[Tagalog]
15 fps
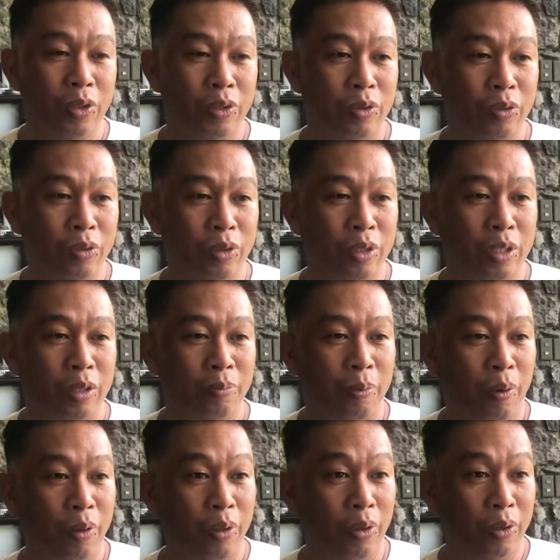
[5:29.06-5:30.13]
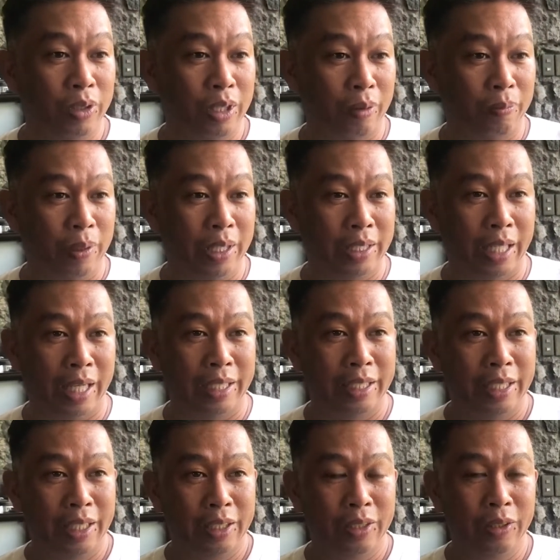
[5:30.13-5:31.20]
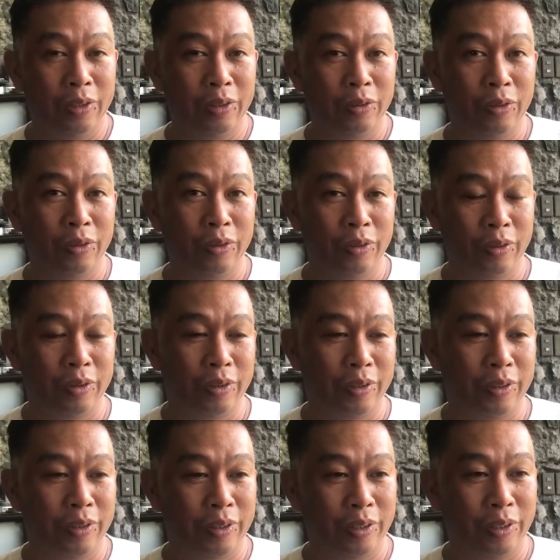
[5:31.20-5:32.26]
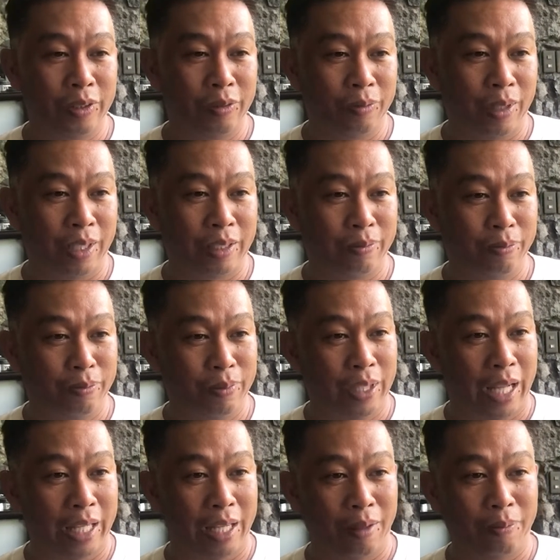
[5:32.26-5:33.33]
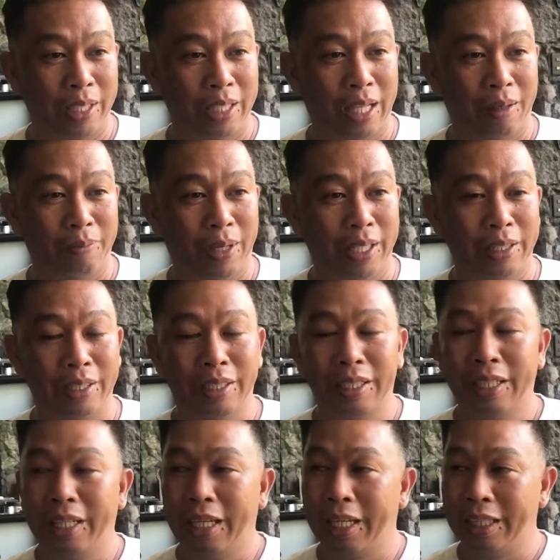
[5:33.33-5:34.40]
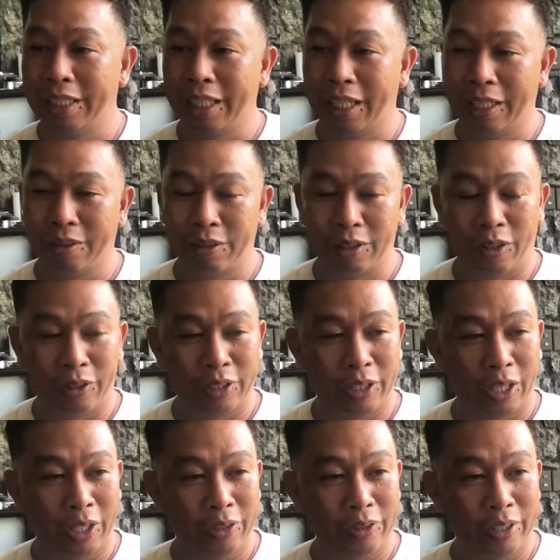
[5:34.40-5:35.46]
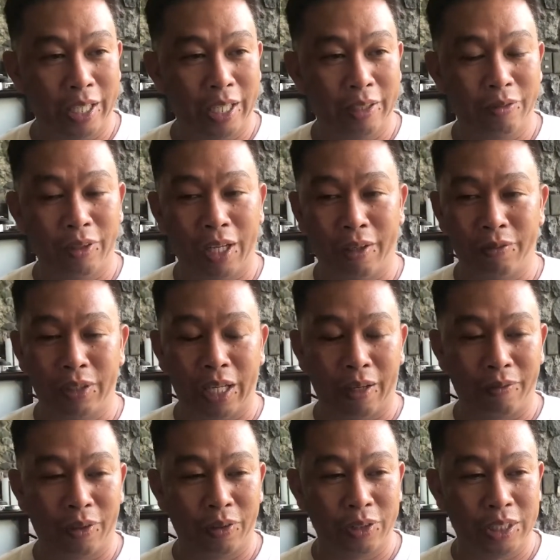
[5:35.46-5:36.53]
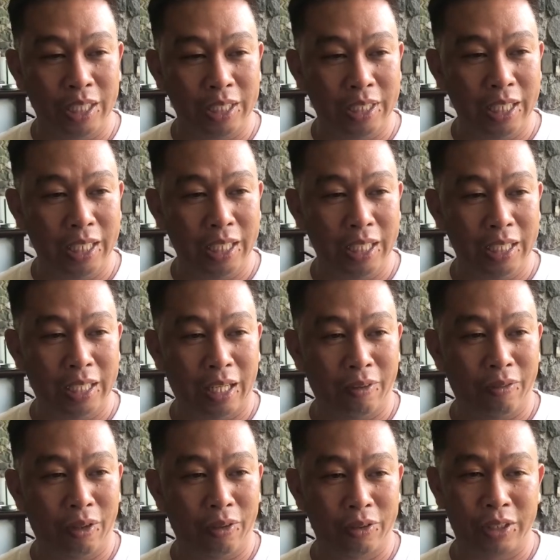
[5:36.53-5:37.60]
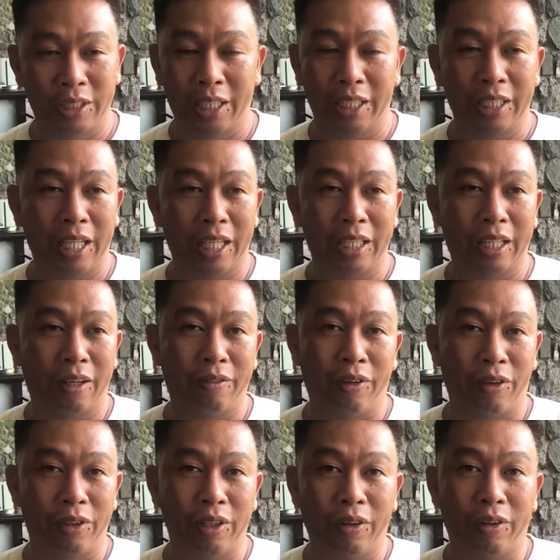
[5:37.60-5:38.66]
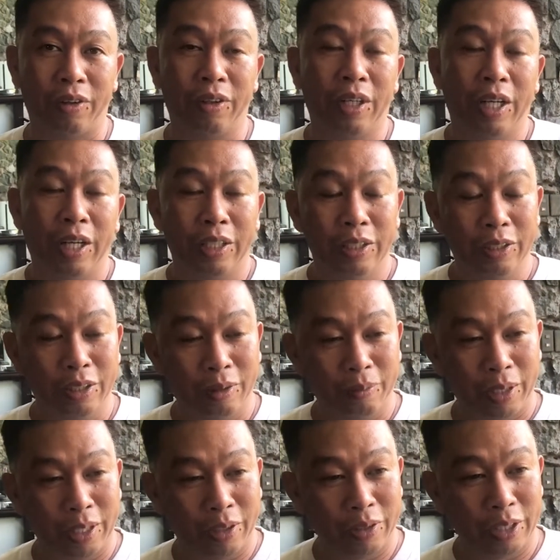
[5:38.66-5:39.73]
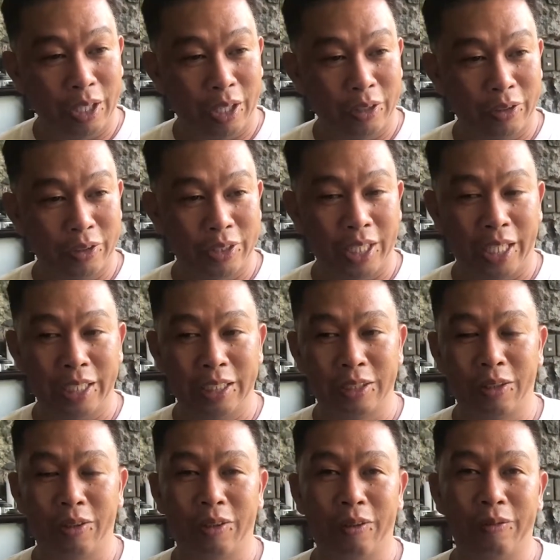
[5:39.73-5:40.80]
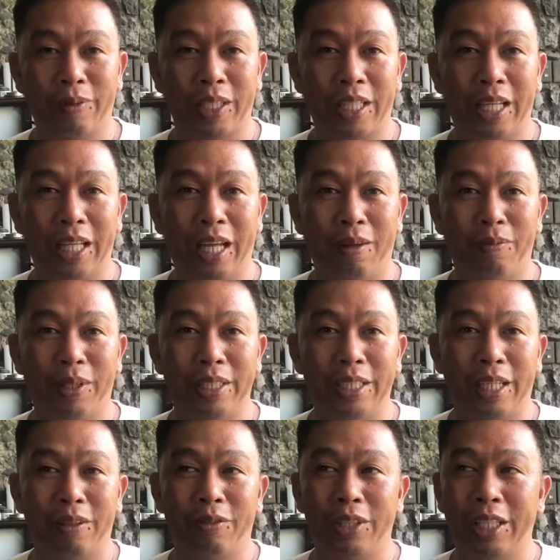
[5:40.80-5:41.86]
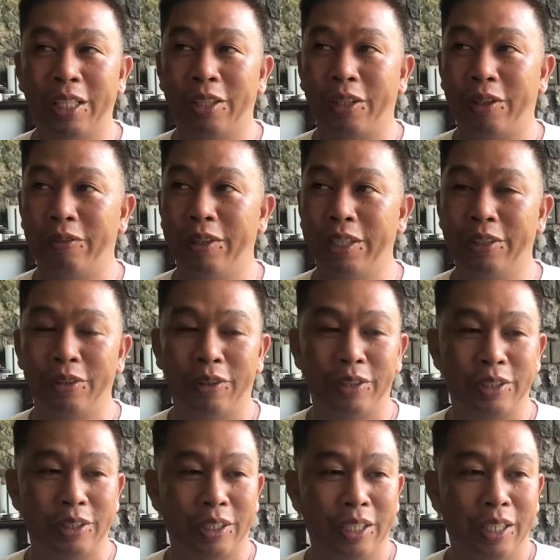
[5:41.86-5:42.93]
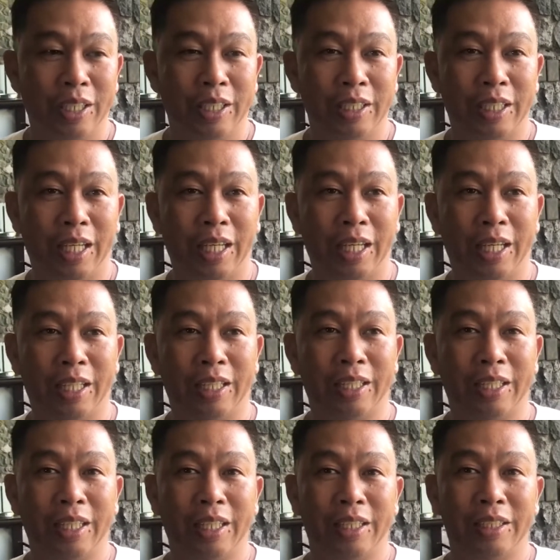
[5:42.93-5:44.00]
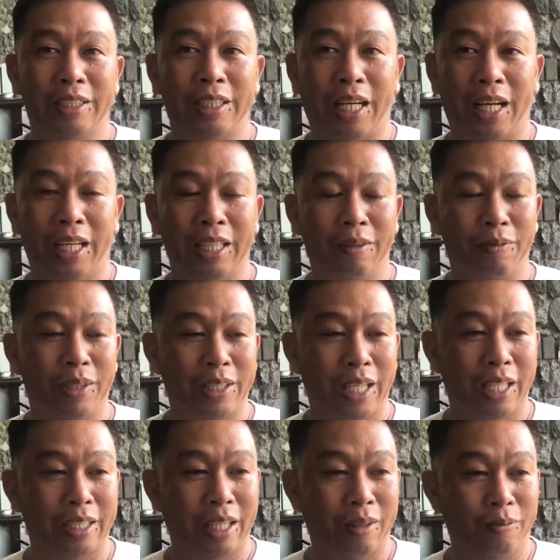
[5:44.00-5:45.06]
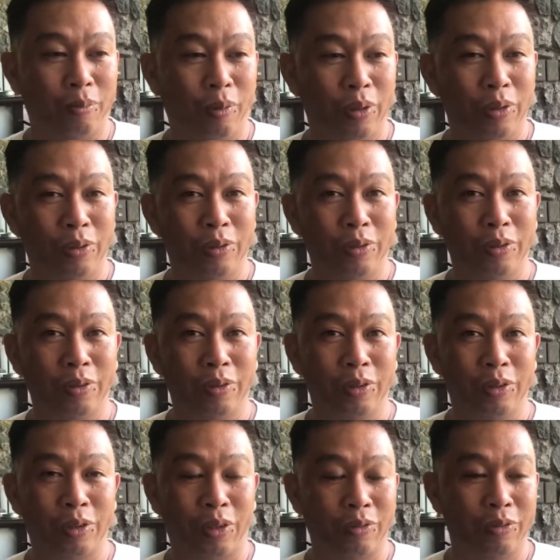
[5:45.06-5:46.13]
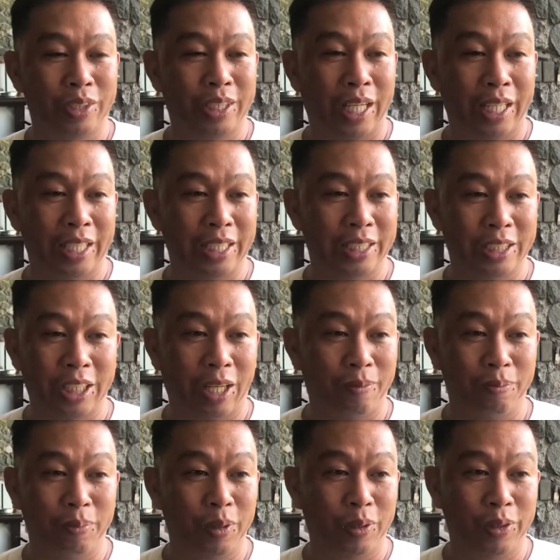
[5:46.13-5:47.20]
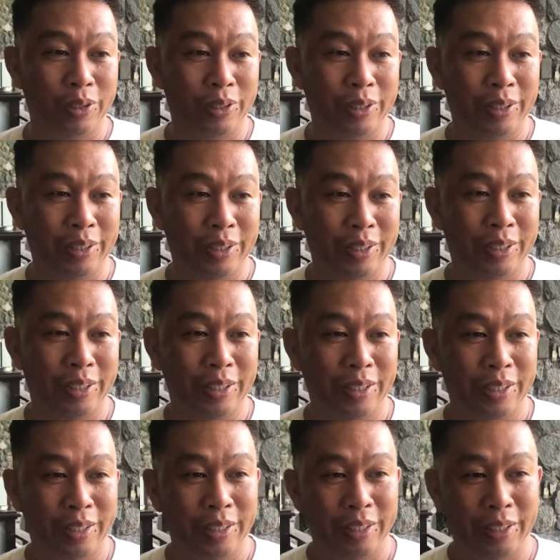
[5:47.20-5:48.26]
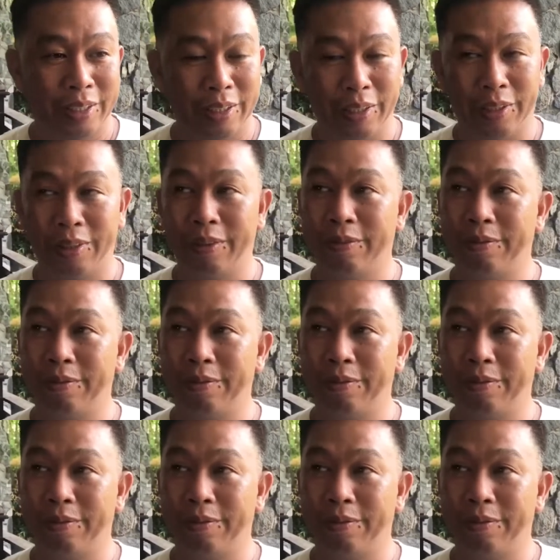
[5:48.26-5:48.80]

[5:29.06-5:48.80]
to Dipolog, Dapitan, yun yung yun yung maglalaban-laban. And then on the other end, we have Davao City, Davao Occidental, Davao de Oro. Yun naman on the other side. So maglalaban yan within their regions. Then tsaka lang magtatagpo yung Luzon Visayas champion. Yun.